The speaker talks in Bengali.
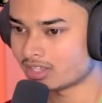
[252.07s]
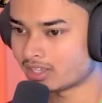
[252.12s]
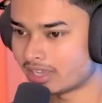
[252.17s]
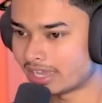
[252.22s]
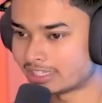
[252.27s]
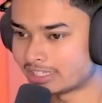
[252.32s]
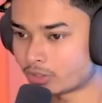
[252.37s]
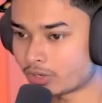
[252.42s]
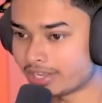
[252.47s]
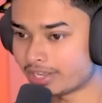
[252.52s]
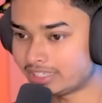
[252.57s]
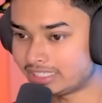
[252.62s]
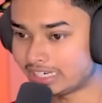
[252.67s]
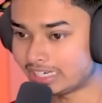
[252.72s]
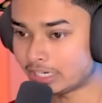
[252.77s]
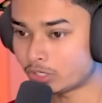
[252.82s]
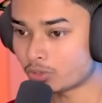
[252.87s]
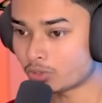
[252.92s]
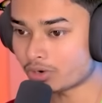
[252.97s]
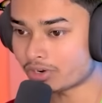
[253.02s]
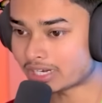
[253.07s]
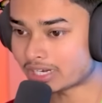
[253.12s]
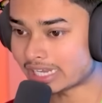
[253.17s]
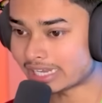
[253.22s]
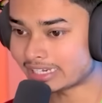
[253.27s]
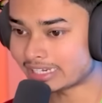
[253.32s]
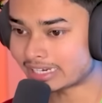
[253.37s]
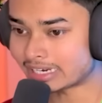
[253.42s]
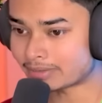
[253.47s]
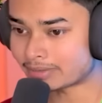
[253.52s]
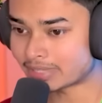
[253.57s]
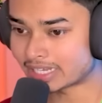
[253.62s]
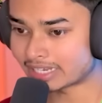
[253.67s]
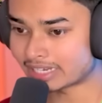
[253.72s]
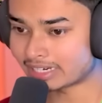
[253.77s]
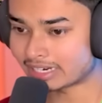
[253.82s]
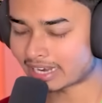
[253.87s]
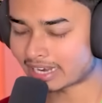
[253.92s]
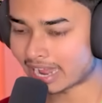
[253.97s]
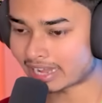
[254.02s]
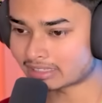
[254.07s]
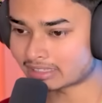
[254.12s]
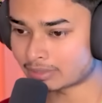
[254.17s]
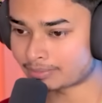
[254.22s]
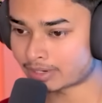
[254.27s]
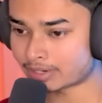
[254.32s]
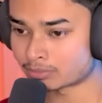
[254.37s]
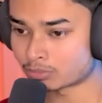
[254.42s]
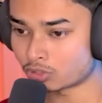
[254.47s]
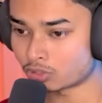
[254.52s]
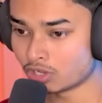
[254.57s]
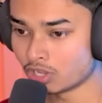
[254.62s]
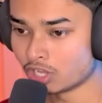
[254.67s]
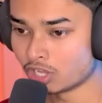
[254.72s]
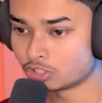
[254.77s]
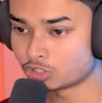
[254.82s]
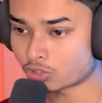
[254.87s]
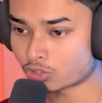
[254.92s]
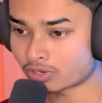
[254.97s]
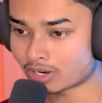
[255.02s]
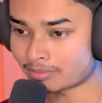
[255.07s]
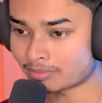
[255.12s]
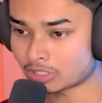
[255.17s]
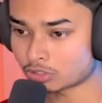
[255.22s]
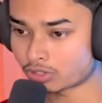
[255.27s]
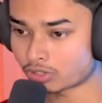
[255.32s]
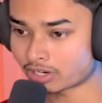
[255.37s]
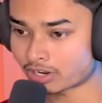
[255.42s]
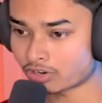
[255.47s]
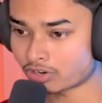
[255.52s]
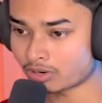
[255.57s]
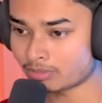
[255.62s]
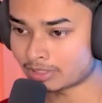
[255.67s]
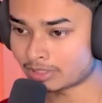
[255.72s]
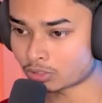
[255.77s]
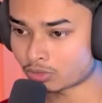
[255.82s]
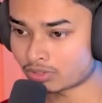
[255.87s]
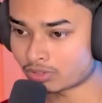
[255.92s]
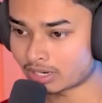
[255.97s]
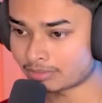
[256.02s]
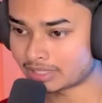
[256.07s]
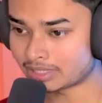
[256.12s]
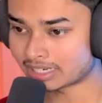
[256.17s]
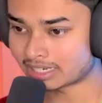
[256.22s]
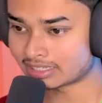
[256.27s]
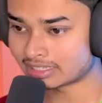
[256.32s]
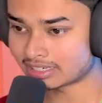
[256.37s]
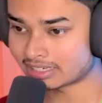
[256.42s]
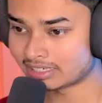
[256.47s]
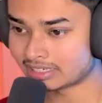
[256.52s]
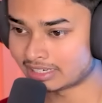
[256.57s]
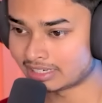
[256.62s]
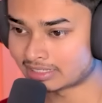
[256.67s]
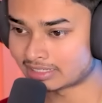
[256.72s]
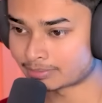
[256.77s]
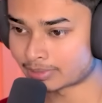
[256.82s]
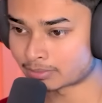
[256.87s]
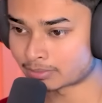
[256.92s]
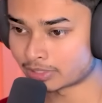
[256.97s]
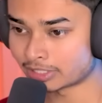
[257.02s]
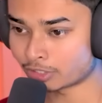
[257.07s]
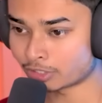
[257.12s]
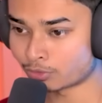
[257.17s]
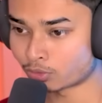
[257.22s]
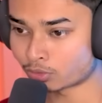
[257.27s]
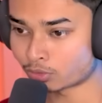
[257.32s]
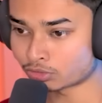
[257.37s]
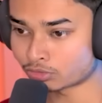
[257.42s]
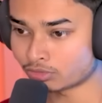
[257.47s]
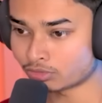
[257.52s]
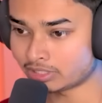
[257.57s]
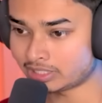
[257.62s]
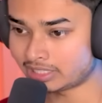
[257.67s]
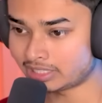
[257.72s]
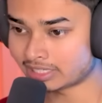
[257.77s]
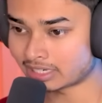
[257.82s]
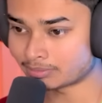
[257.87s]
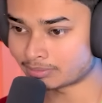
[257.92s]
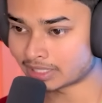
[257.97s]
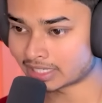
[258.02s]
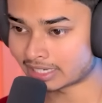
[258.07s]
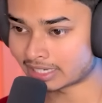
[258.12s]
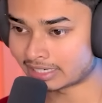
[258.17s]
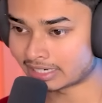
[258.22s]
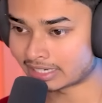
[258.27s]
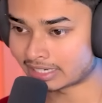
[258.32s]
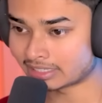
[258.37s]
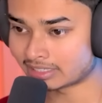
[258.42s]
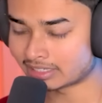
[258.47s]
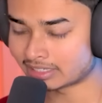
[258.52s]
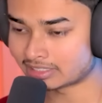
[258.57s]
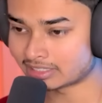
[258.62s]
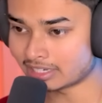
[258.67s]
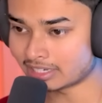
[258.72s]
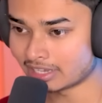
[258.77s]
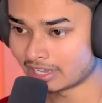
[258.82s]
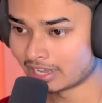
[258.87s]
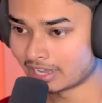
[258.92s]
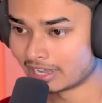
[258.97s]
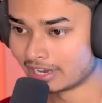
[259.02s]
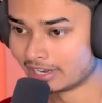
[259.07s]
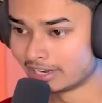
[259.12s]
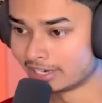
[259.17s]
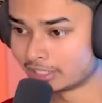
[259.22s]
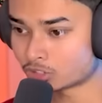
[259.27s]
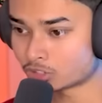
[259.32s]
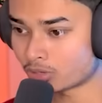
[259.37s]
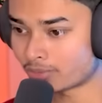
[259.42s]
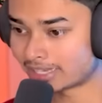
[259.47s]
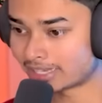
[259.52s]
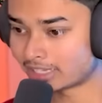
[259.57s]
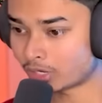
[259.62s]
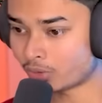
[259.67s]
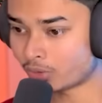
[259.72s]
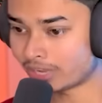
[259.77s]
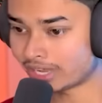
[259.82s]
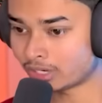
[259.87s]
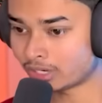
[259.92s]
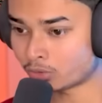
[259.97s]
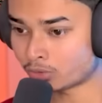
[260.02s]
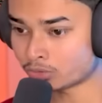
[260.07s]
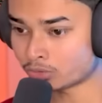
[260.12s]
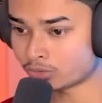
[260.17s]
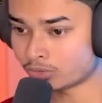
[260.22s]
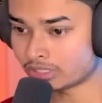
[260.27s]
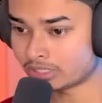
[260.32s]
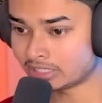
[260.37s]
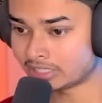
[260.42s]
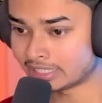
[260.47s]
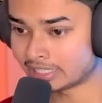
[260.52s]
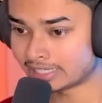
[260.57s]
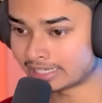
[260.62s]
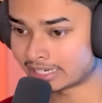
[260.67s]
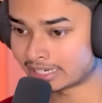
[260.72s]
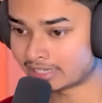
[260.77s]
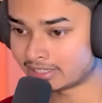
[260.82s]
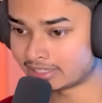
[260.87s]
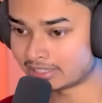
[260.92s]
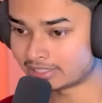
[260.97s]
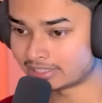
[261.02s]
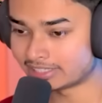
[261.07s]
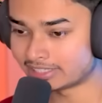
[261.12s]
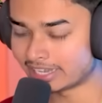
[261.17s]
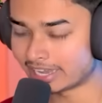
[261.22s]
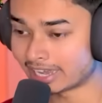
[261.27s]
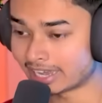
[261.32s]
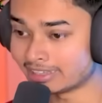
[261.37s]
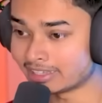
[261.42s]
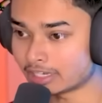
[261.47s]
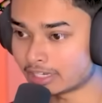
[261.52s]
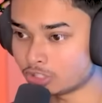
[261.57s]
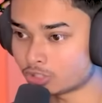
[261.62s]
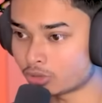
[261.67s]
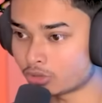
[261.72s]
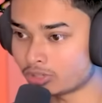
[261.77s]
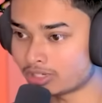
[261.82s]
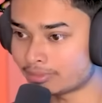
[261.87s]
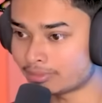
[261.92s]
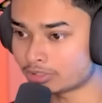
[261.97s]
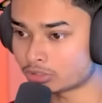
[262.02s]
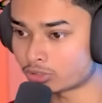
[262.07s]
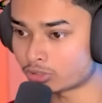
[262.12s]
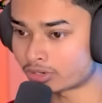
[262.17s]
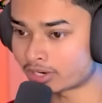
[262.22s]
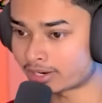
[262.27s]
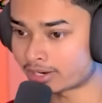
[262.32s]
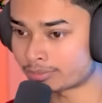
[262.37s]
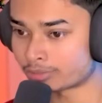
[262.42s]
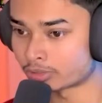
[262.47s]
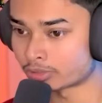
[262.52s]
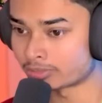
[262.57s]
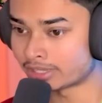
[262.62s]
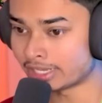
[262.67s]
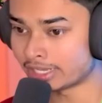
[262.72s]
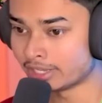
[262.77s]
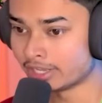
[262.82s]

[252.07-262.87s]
এই দেখো এই স্টিকগুলো নিয়ে নিয়ে না আমি এখানে রাখতে পারবো যখন আমার দরকার হবে তখন আমি এখান থেকে নিয়ে নিতে পারবো এই দেখো কতগুলো স্টিক আমি এখানে রেখে দিয়েছি লেটস গো ভাই দেখো এখানে কতগুলো স্টিক রেখে দিয়েছি এখান থেকে যখনই আমার দরকার পড়বে